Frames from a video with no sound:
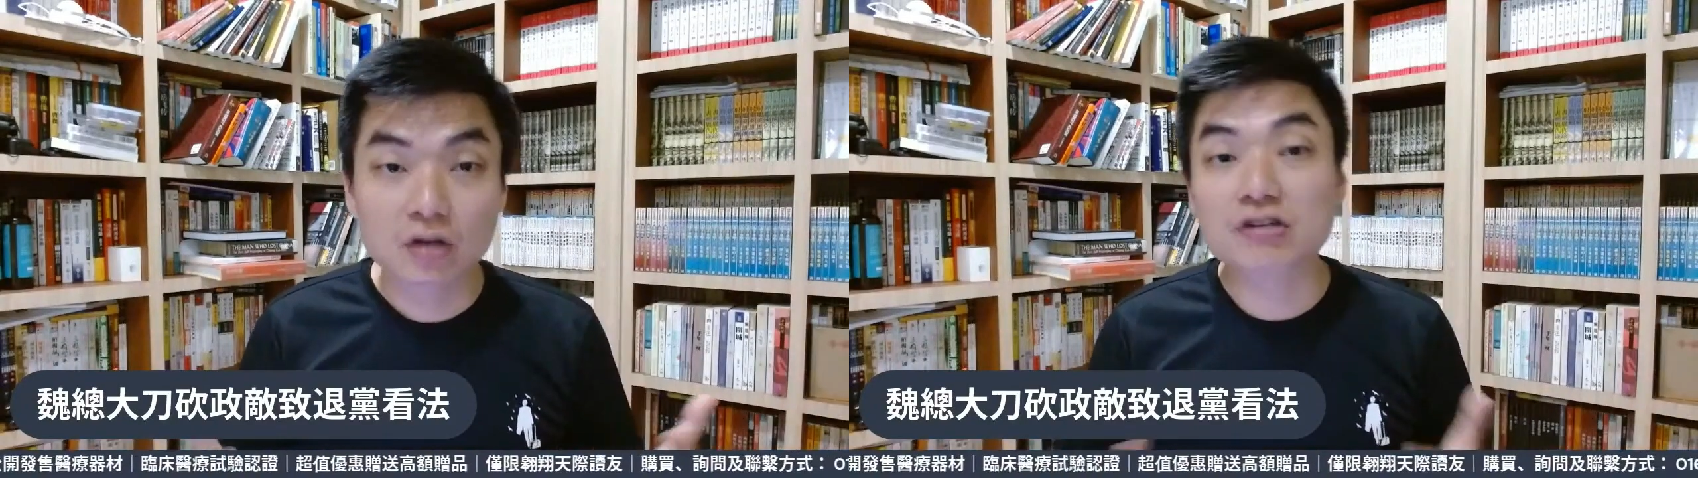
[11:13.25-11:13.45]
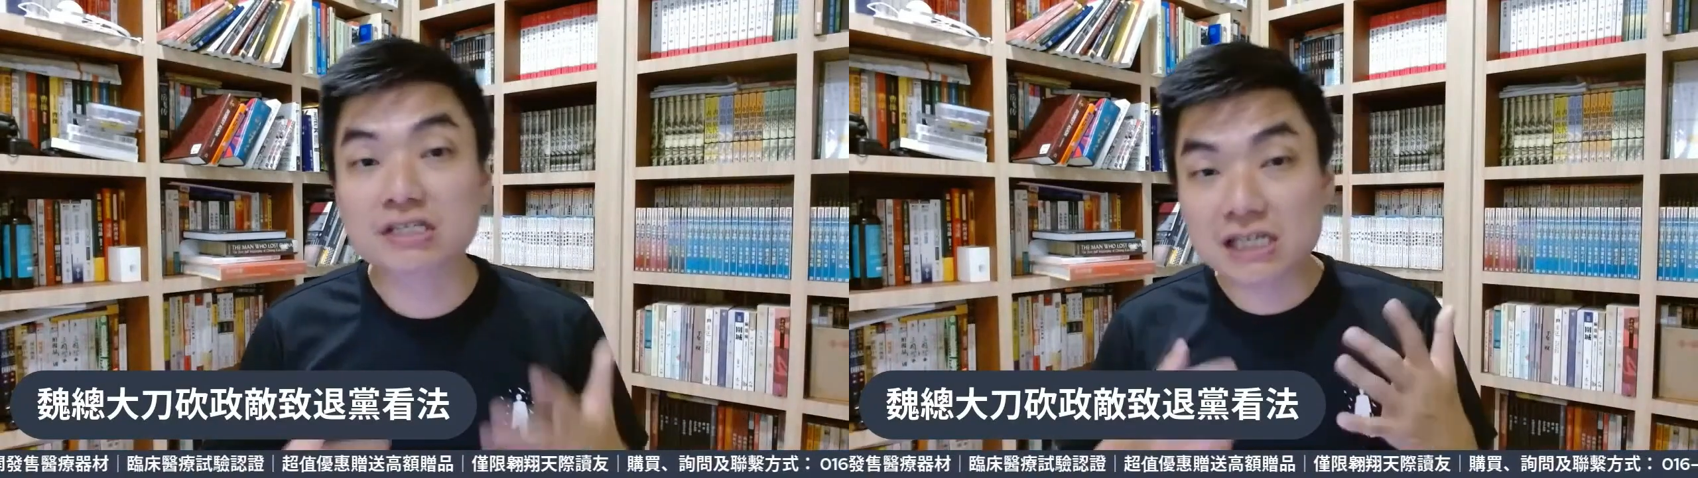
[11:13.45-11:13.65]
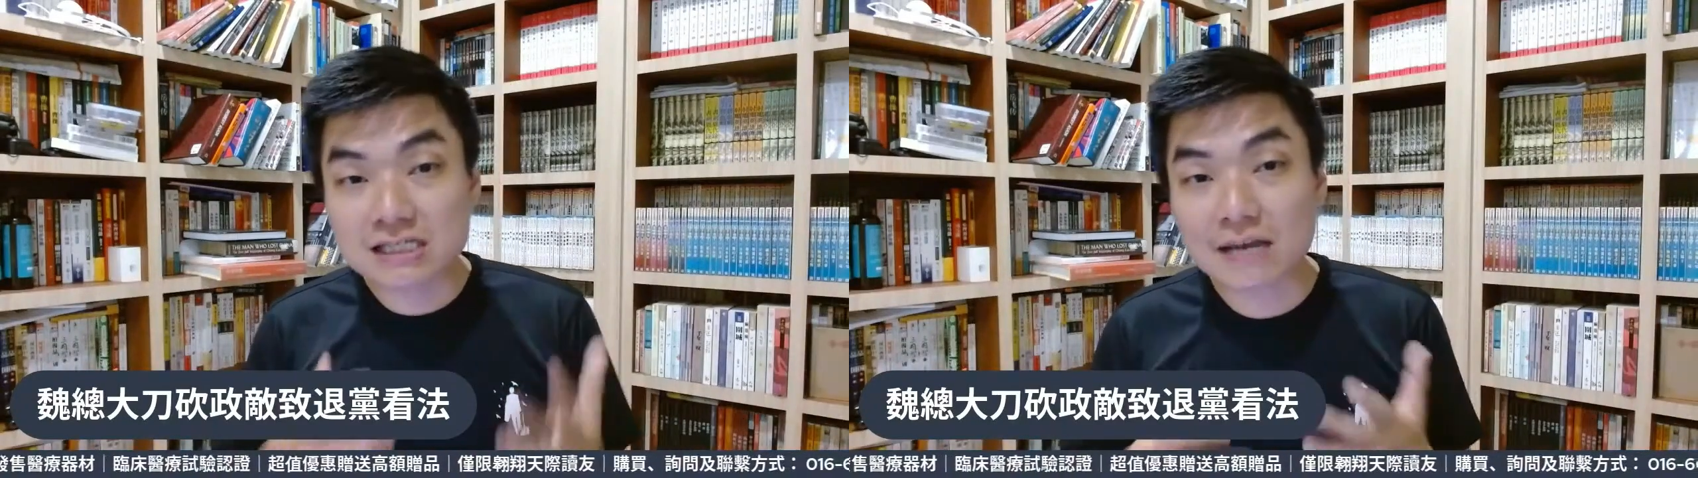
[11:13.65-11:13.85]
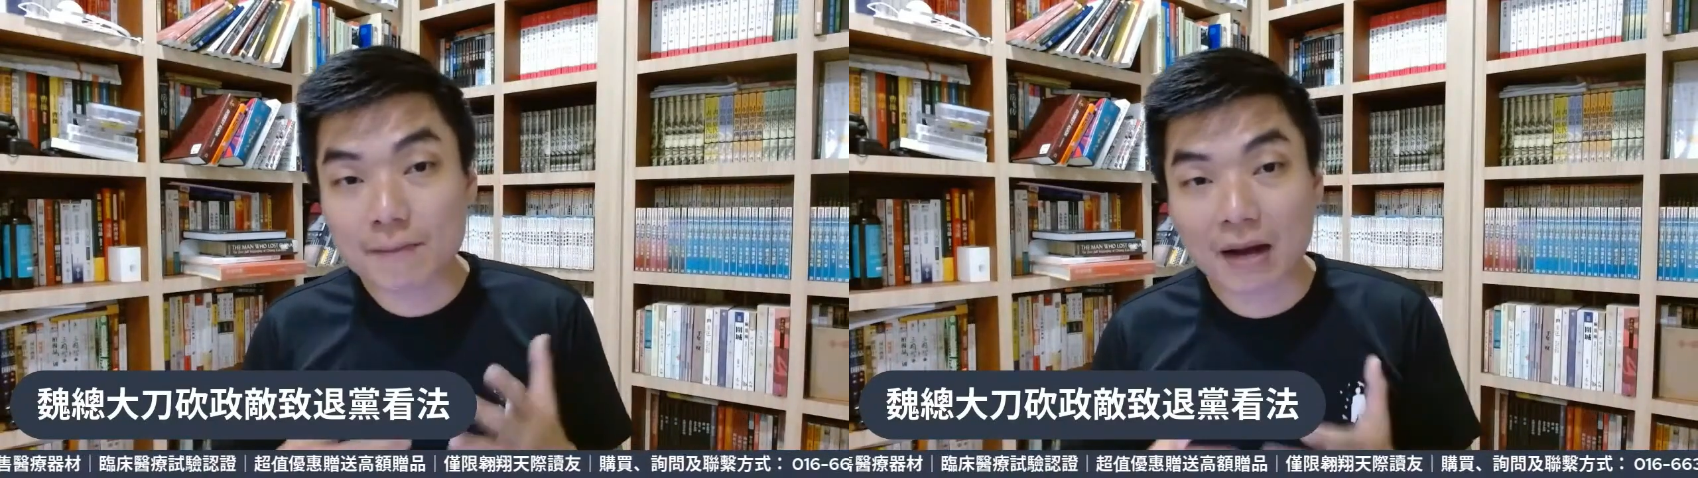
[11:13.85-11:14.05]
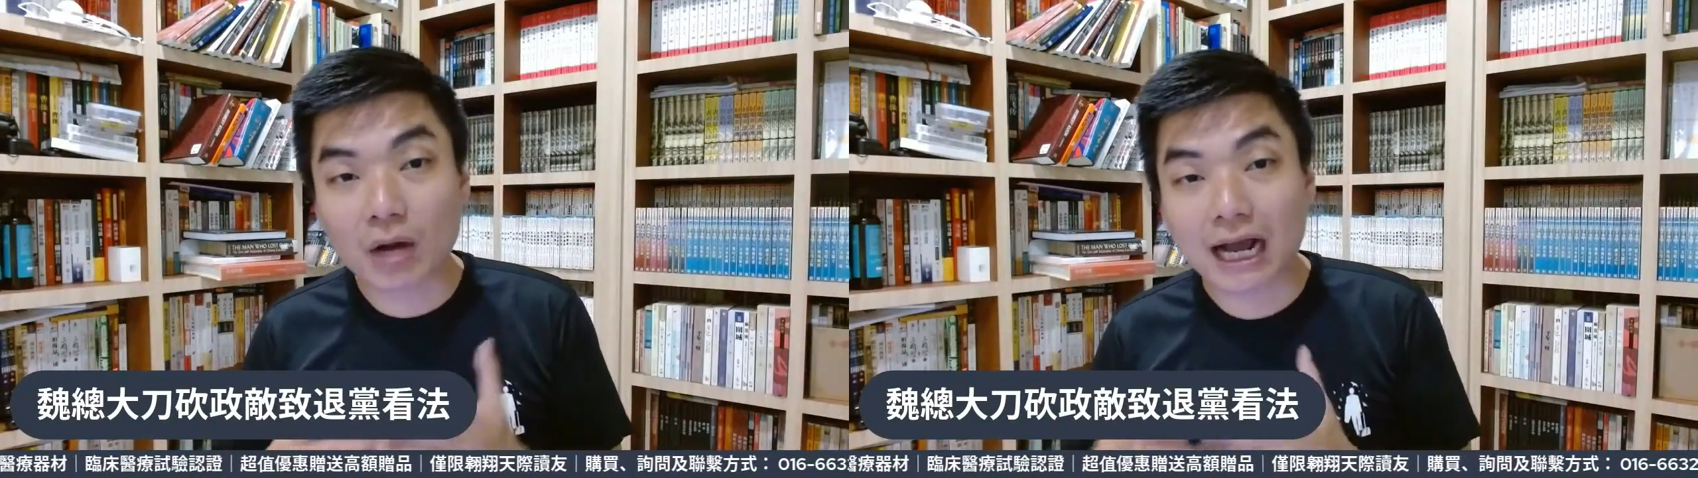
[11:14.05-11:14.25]
所以现在
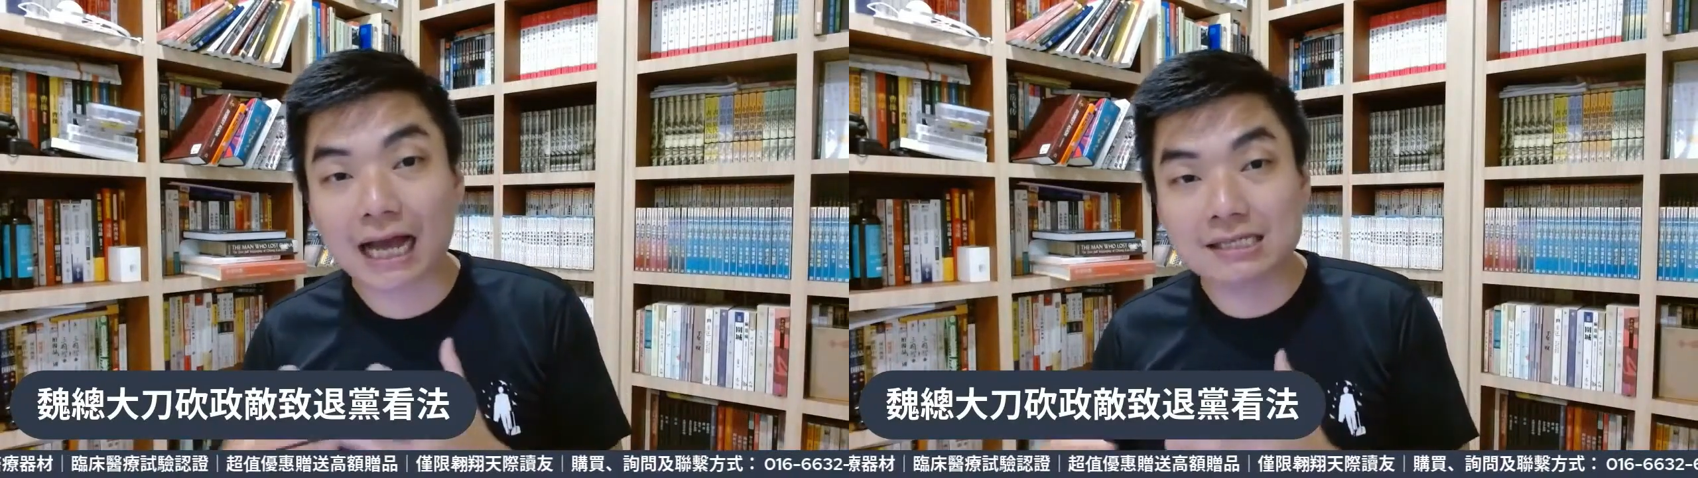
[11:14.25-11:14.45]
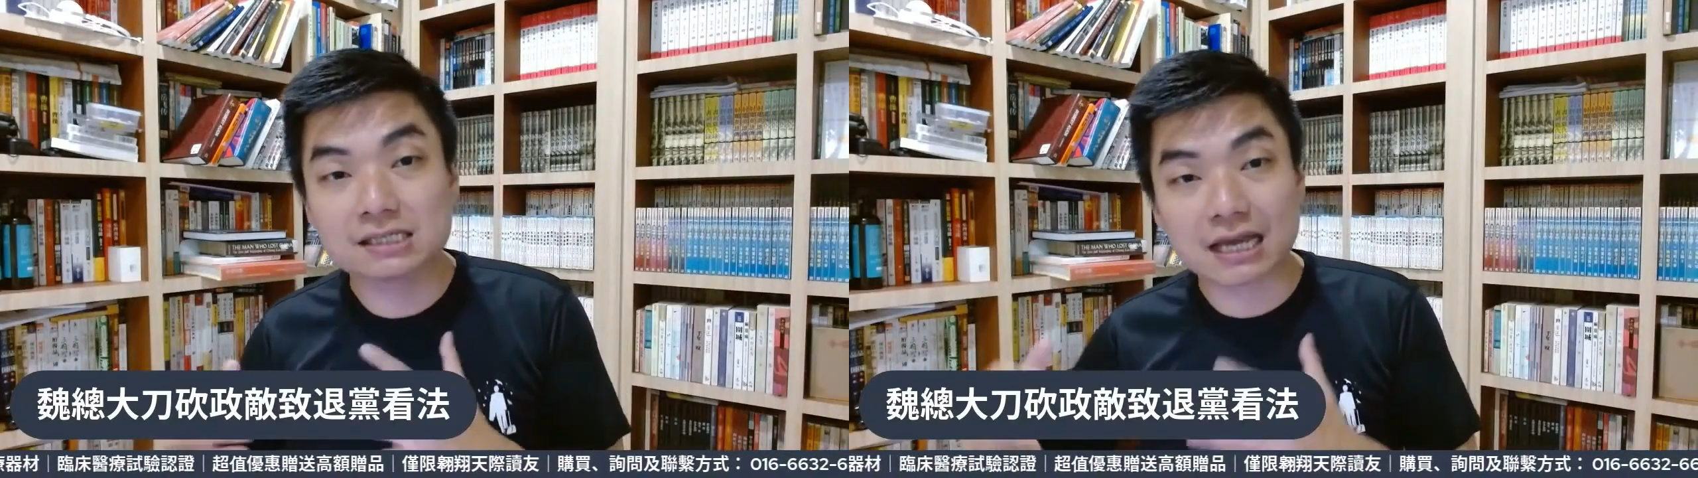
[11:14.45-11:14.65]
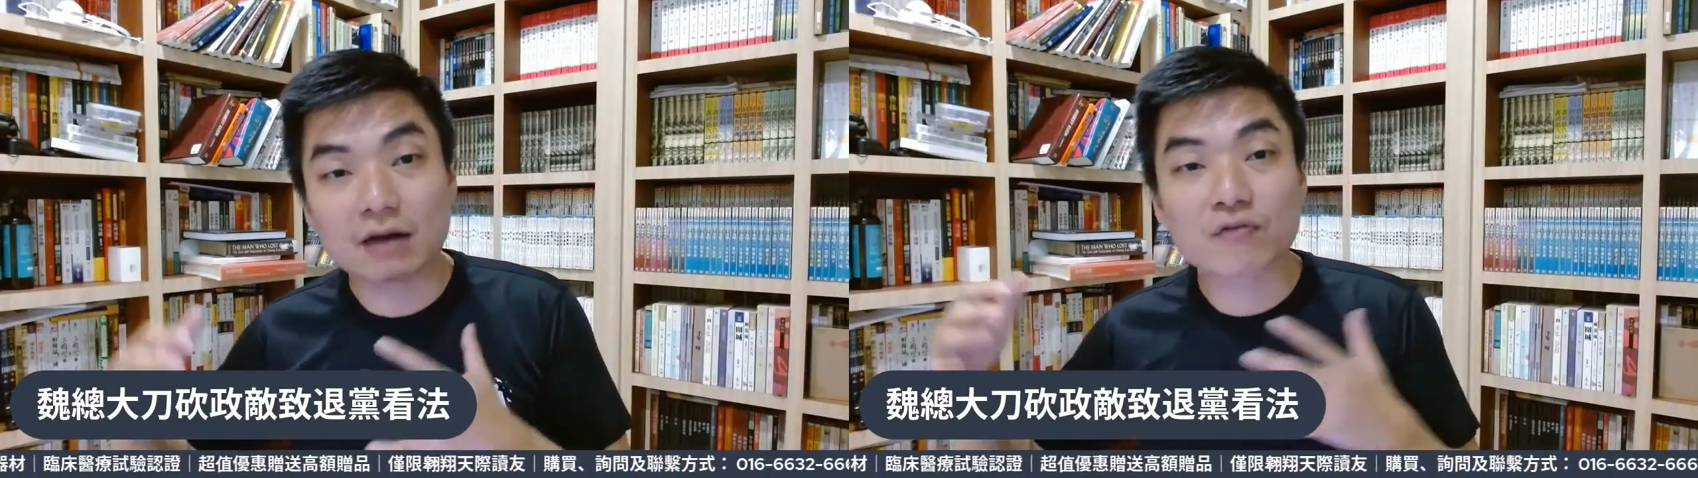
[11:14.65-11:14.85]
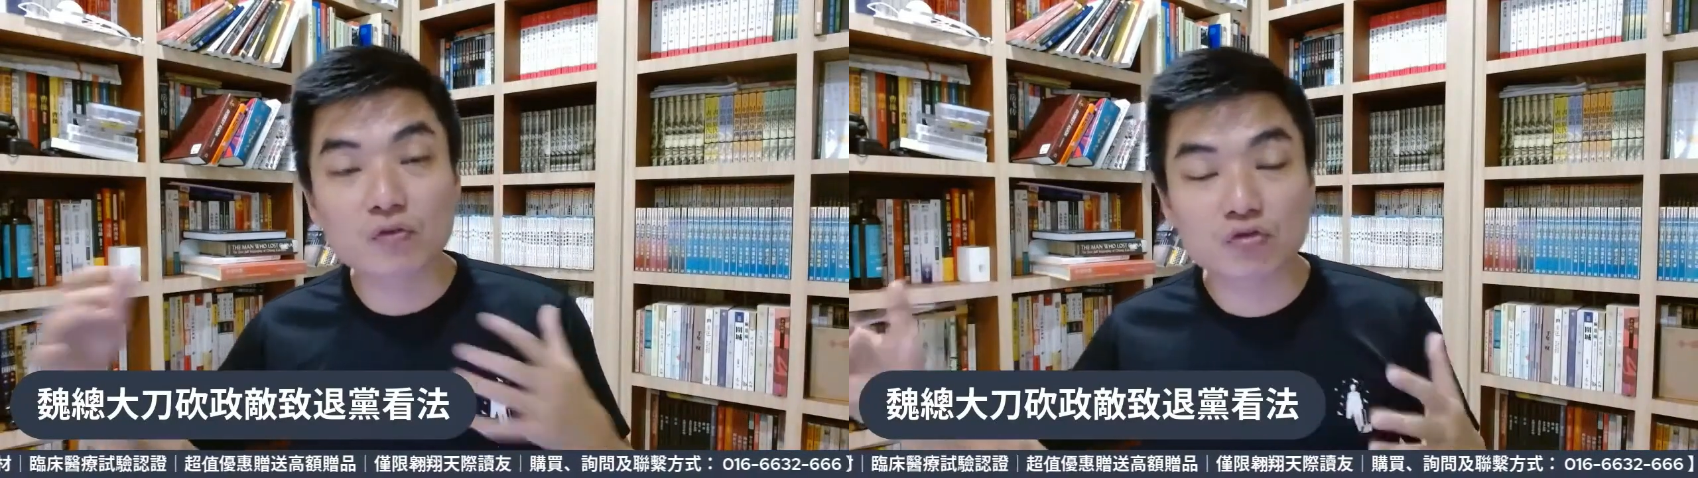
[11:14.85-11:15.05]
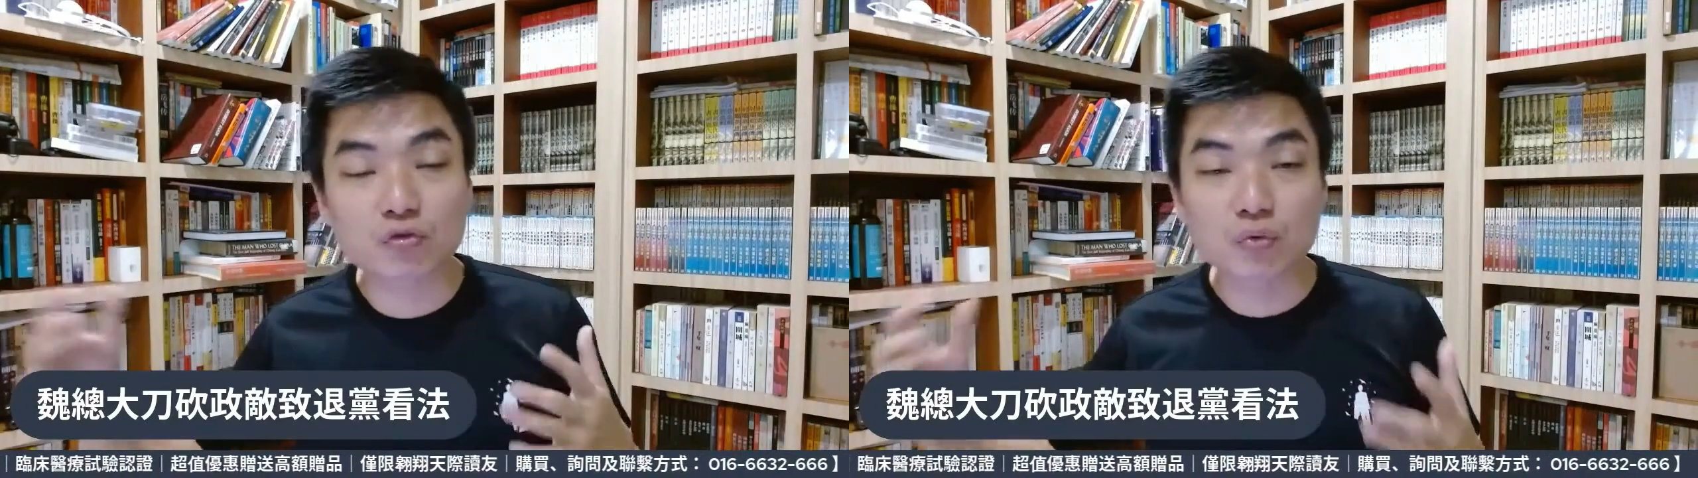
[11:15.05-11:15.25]
马华开始要
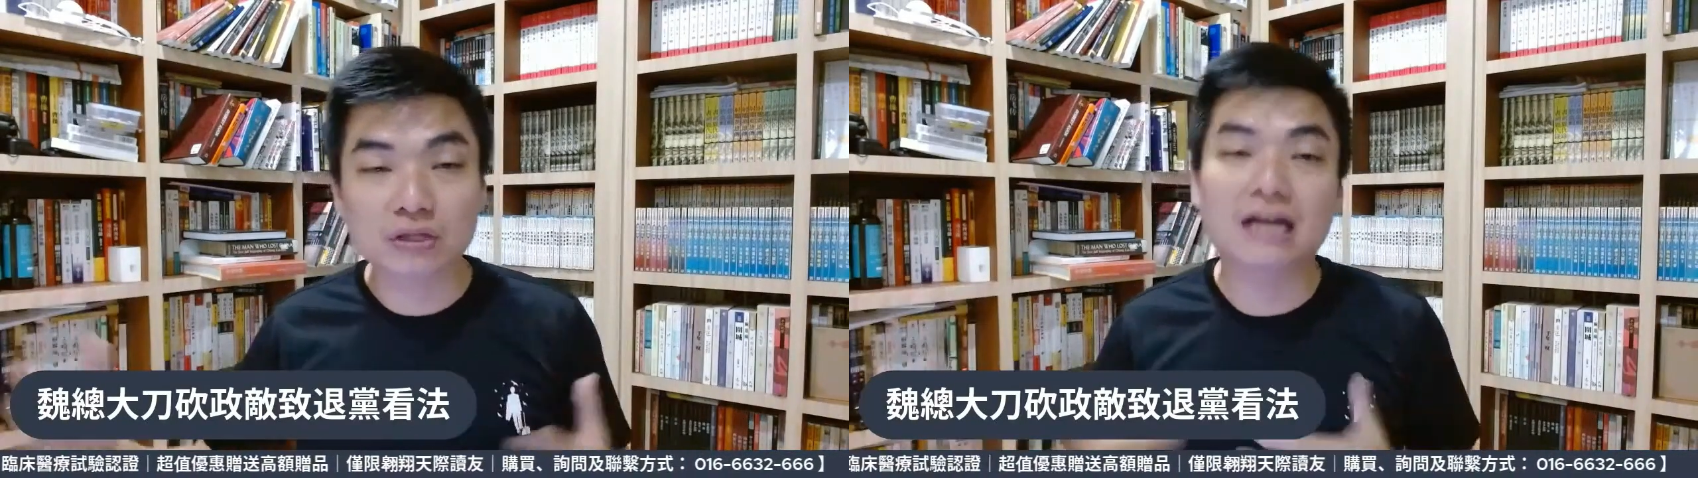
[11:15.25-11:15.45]
复苏，